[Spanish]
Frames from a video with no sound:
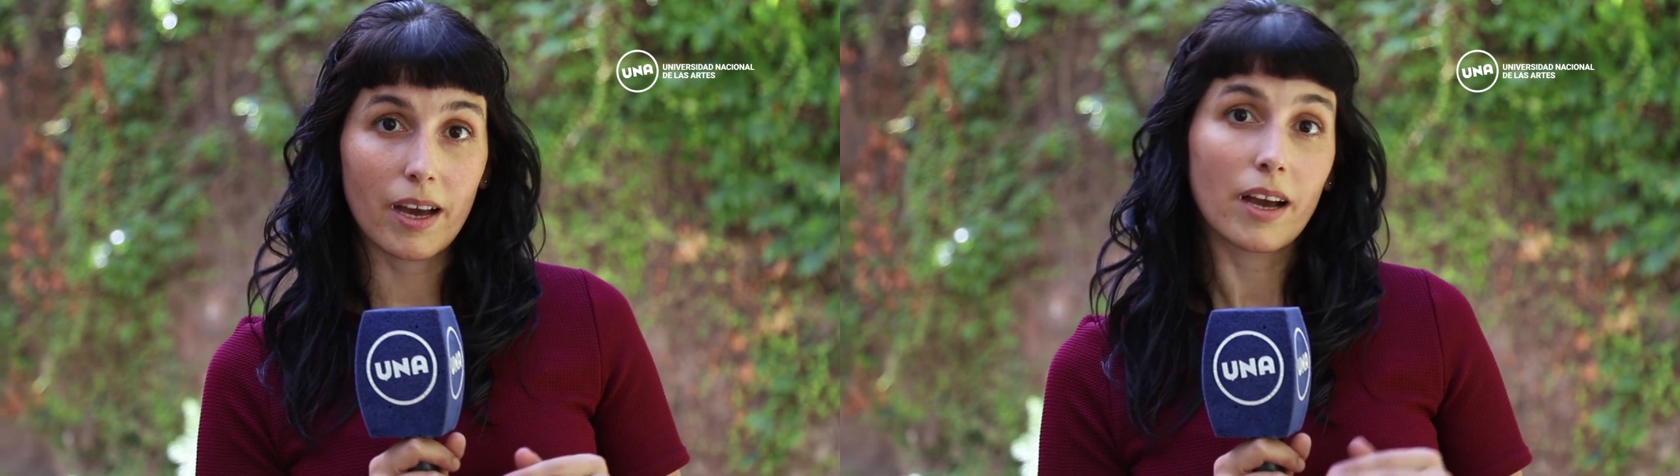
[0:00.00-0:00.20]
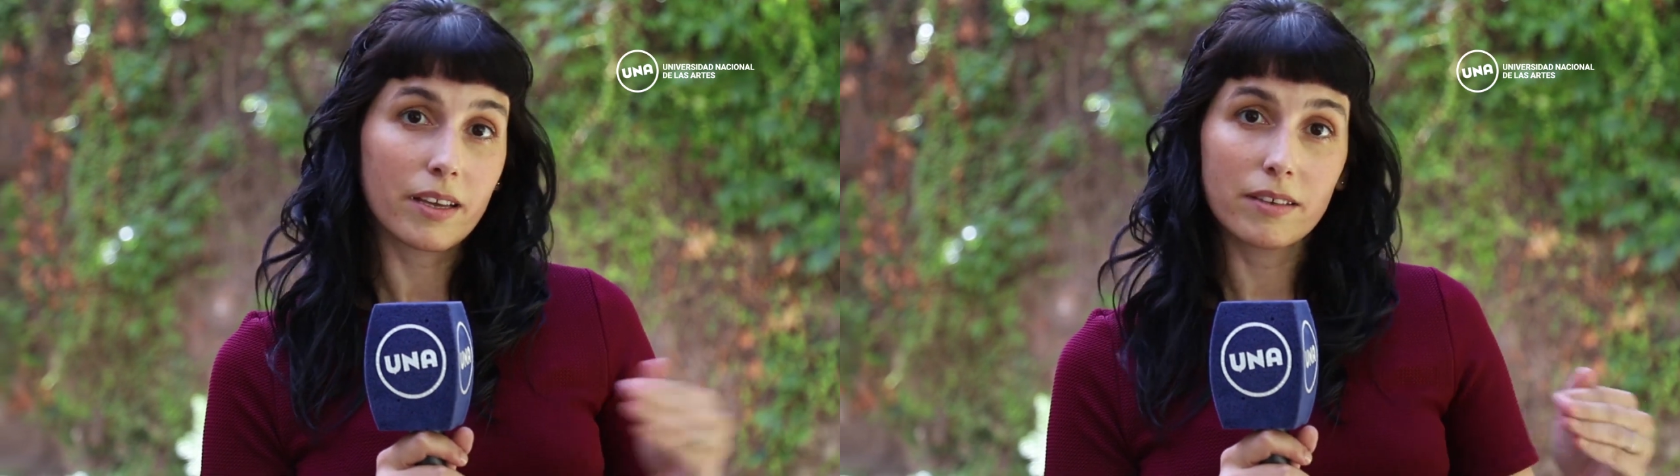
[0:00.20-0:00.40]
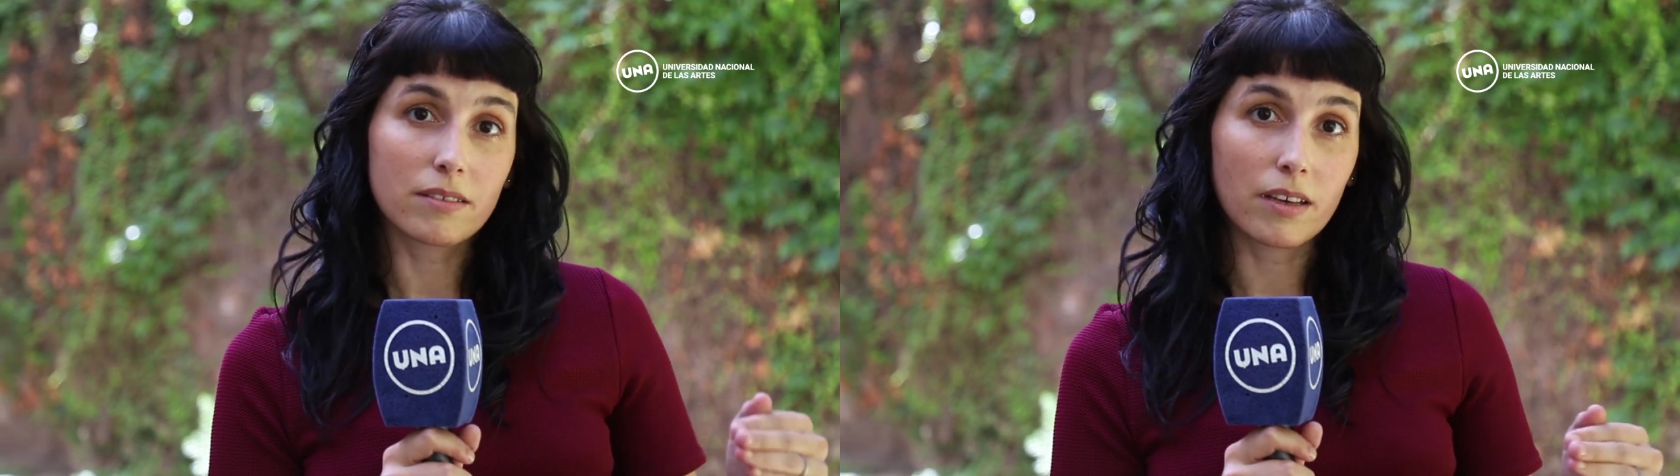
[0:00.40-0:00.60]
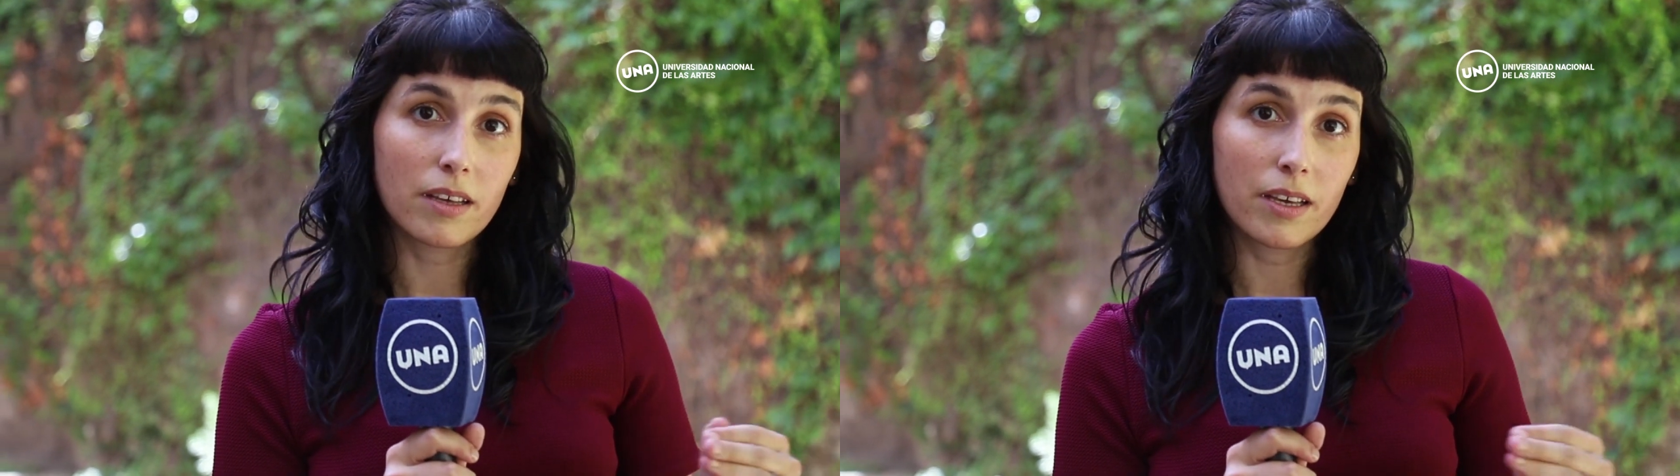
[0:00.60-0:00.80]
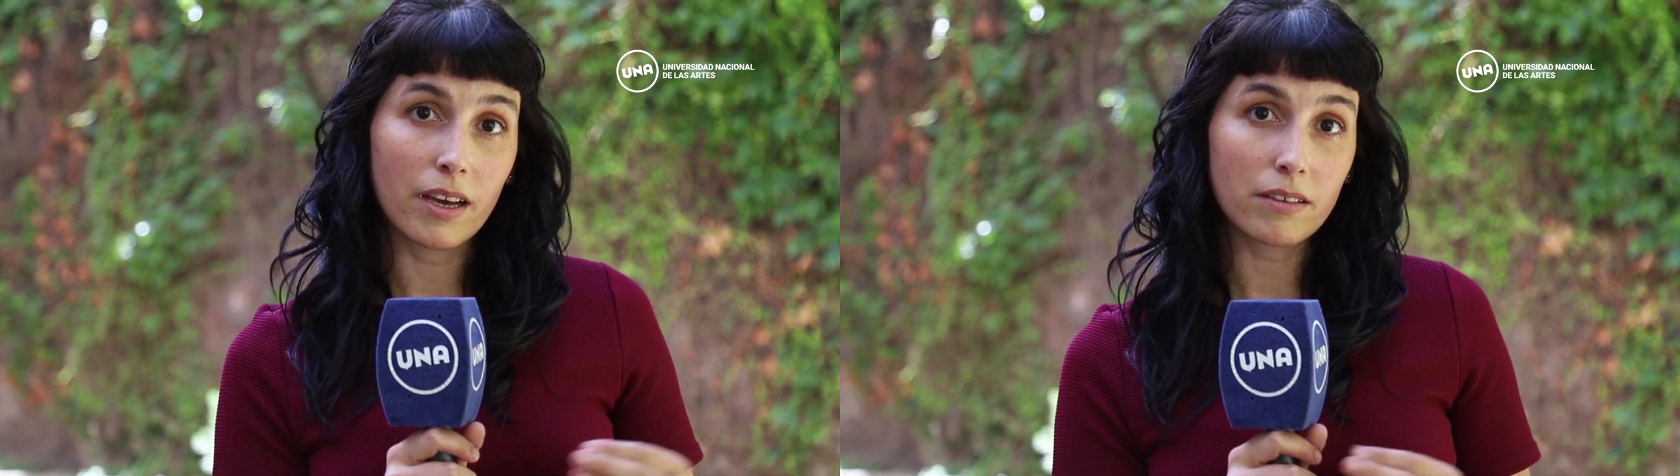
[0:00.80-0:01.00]
cada 15
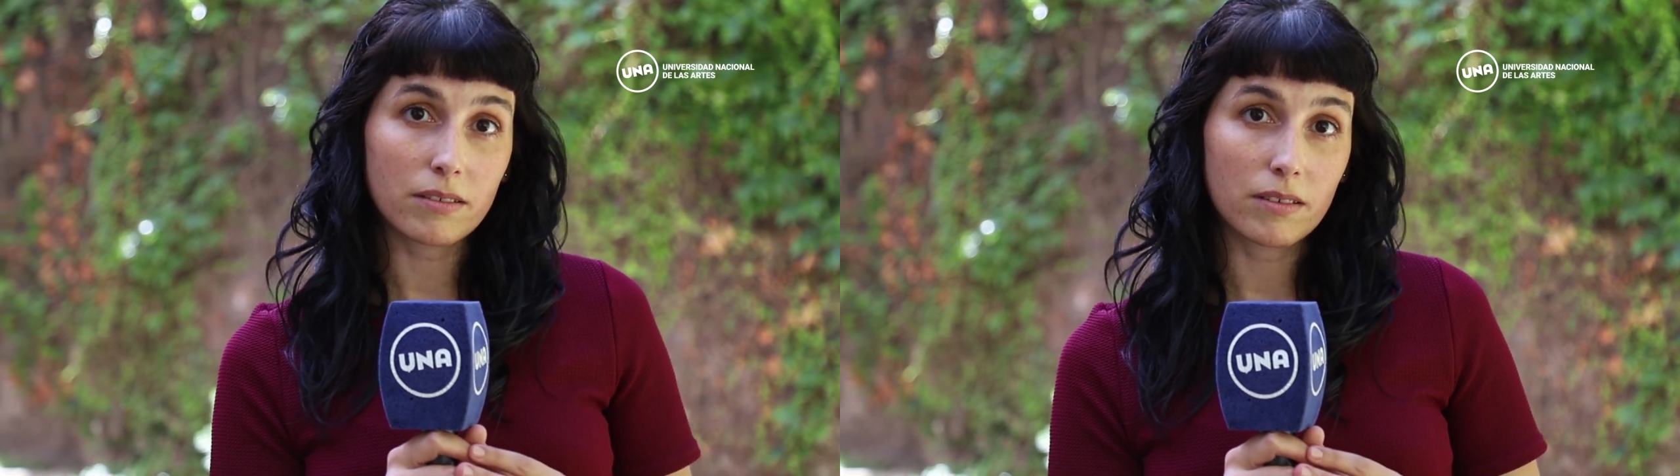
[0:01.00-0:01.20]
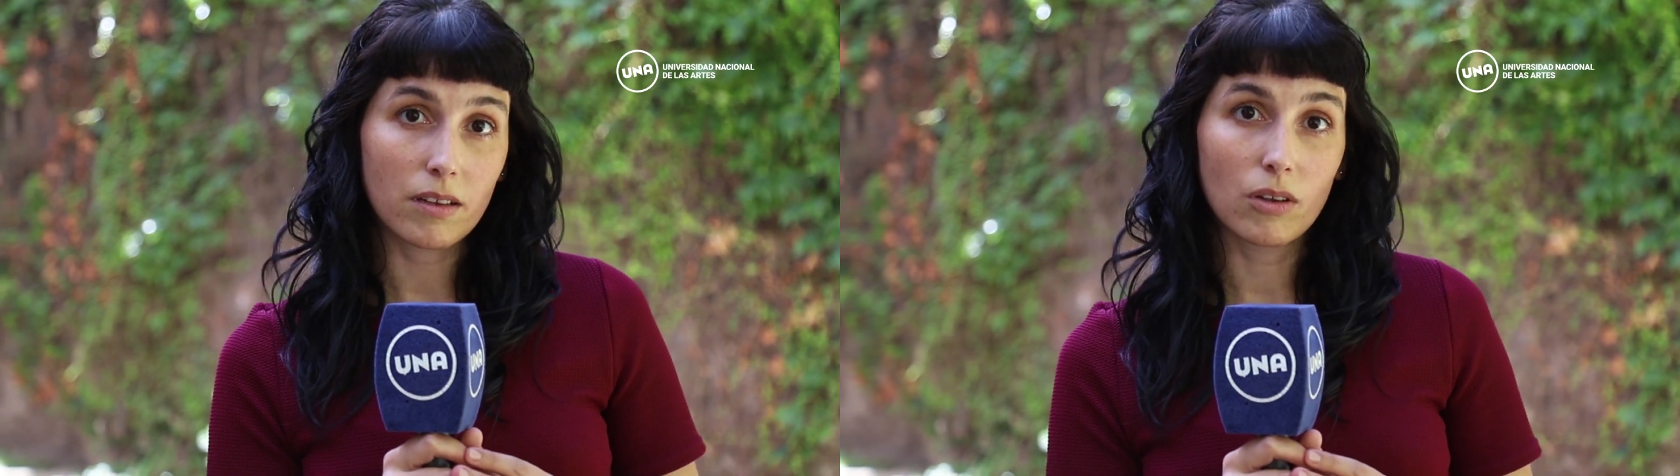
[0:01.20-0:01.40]
días,